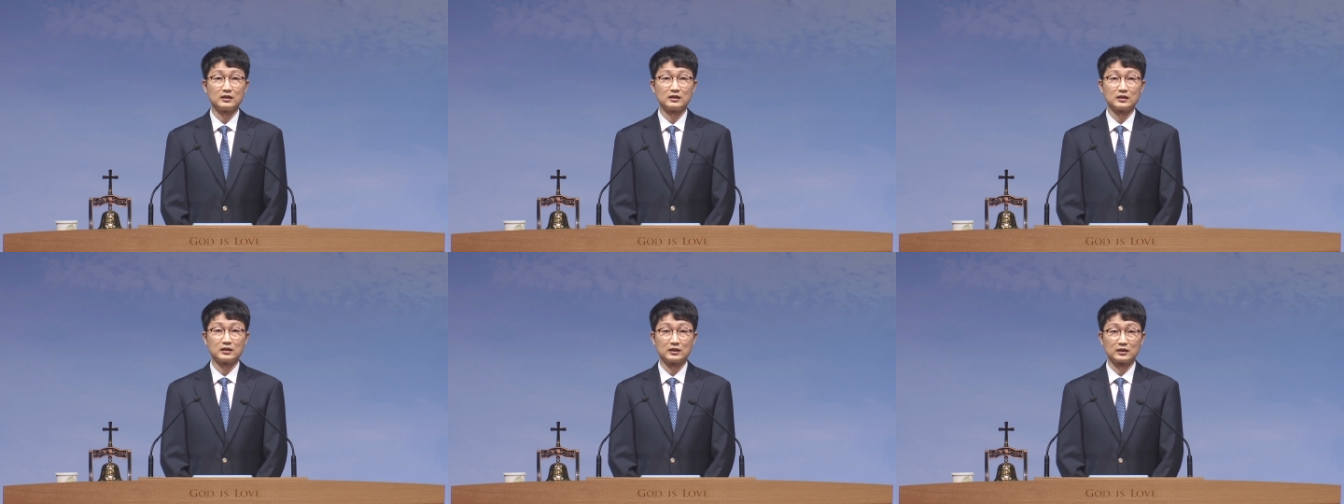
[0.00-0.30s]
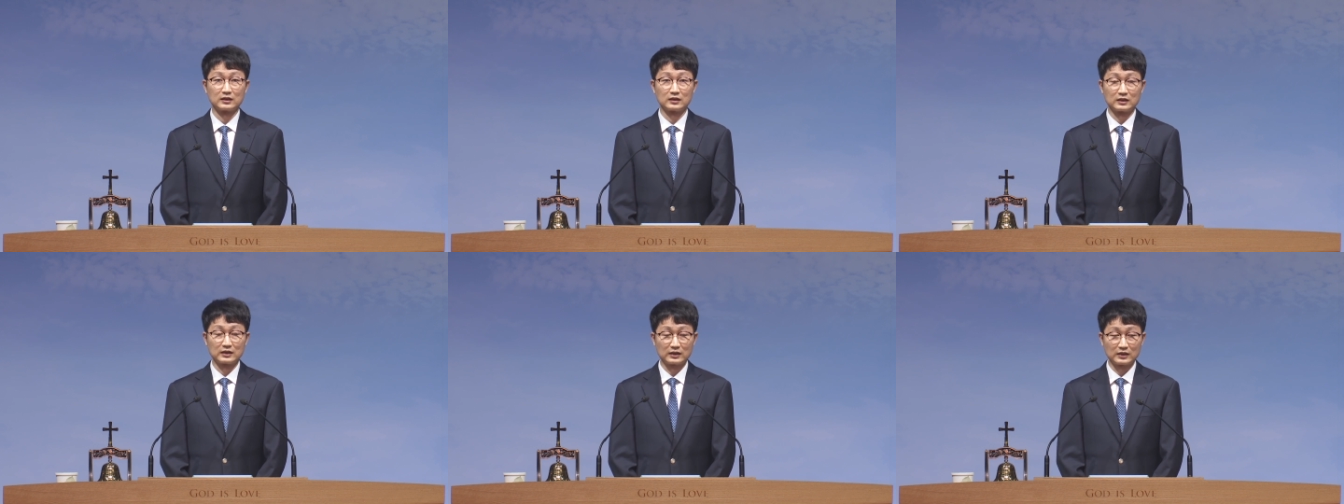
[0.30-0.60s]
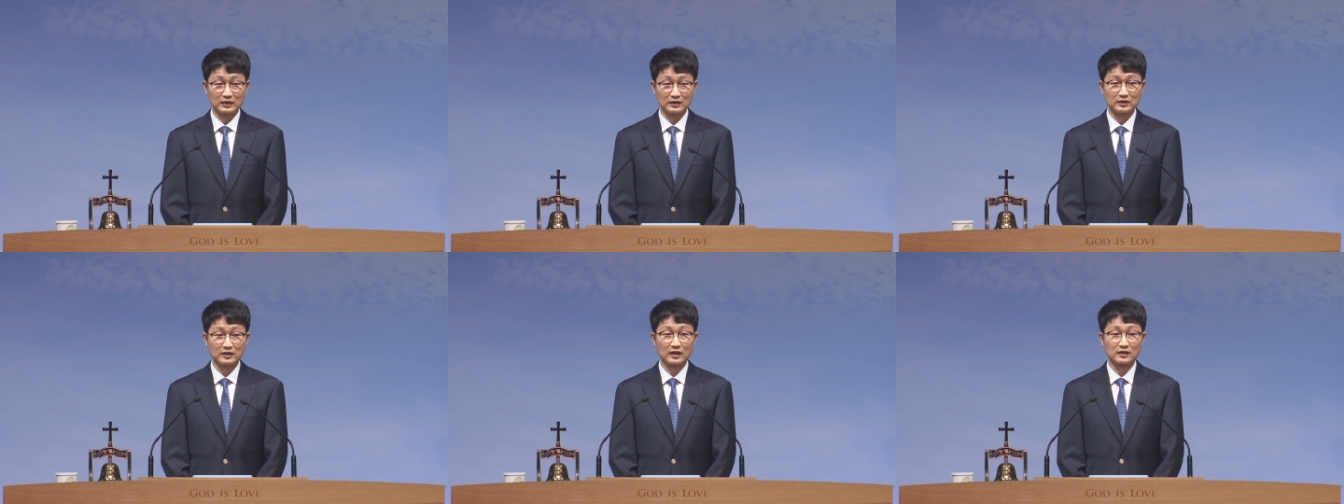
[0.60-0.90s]
이,
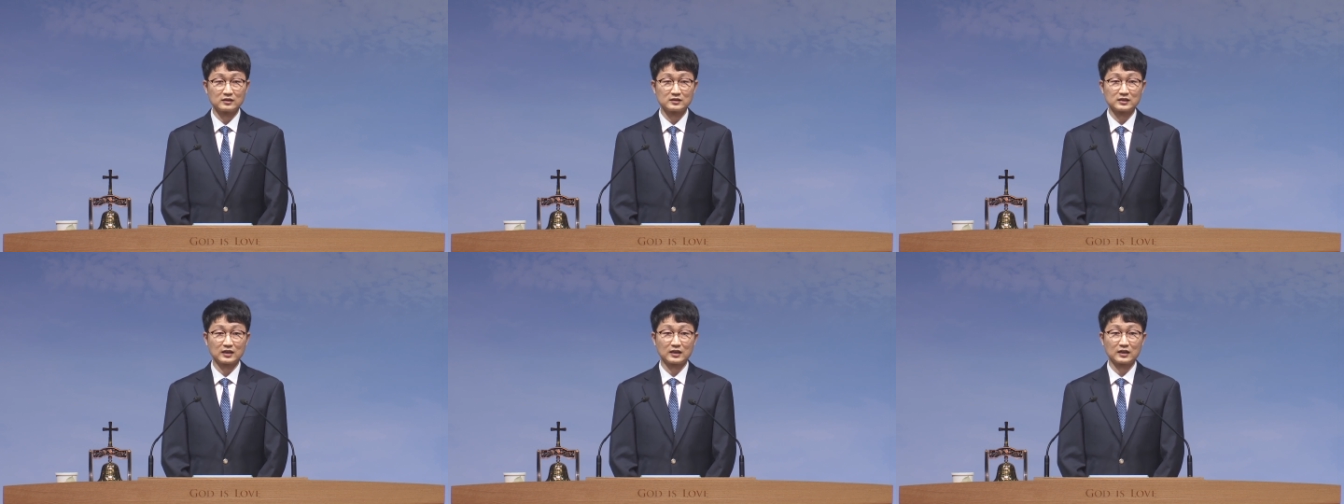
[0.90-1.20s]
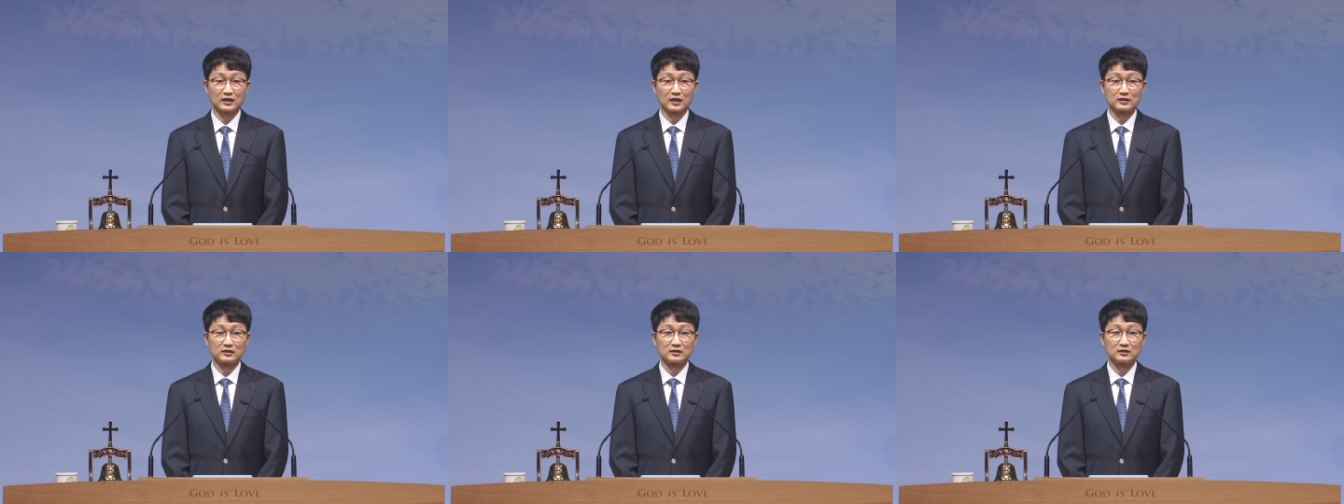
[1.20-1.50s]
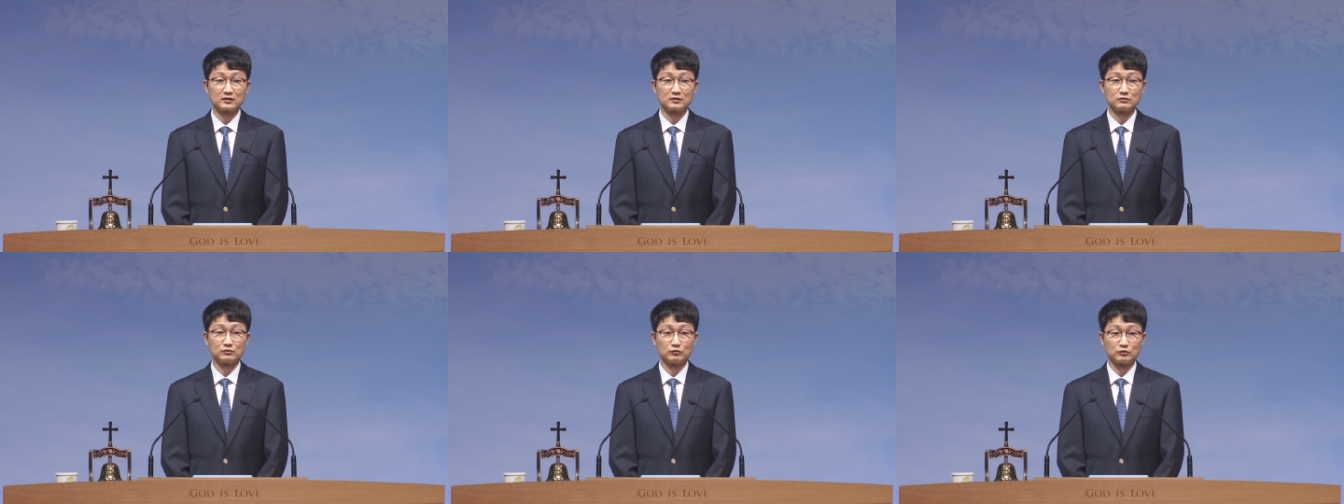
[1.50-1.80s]
이때를
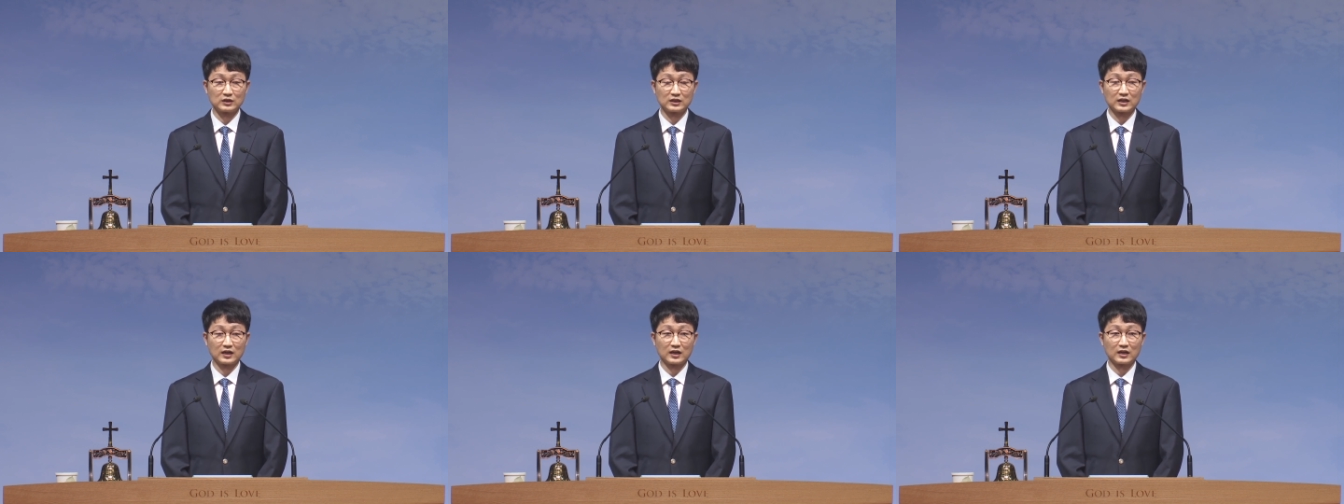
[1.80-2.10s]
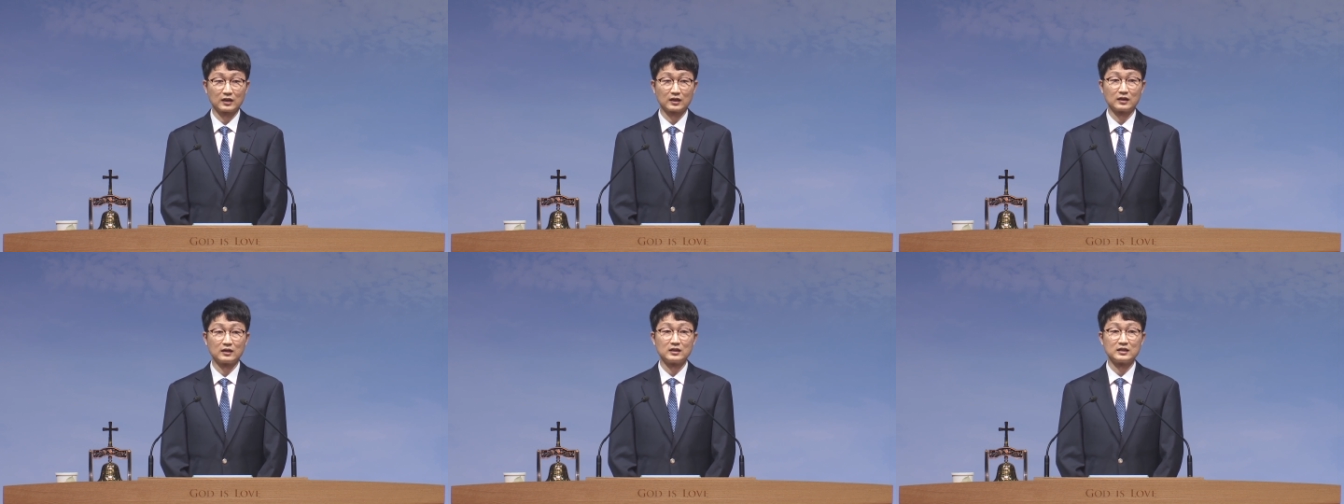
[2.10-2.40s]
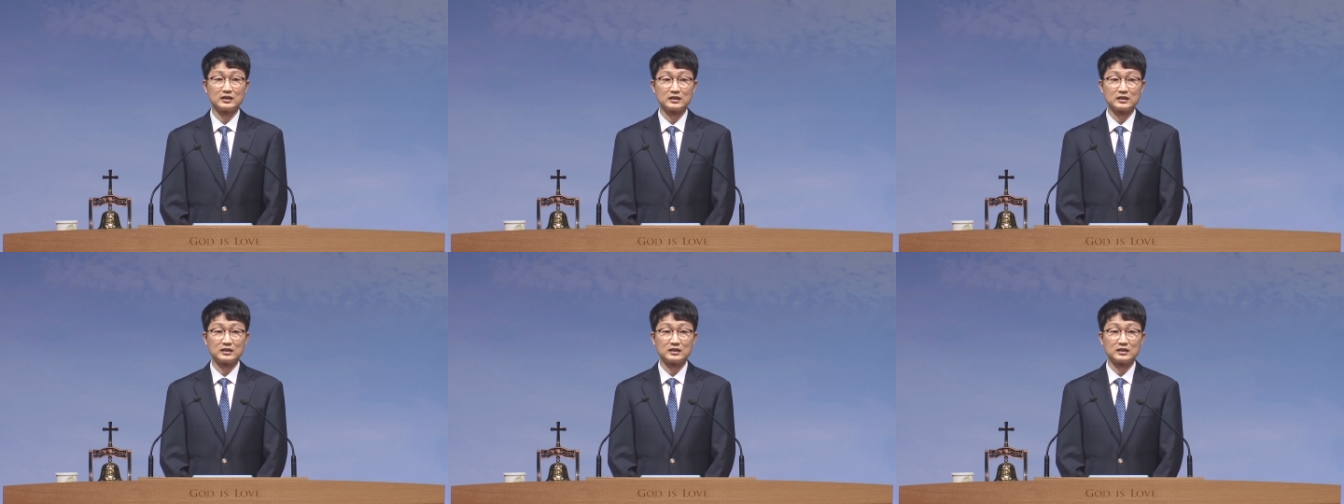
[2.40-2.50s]
살아가는 우리가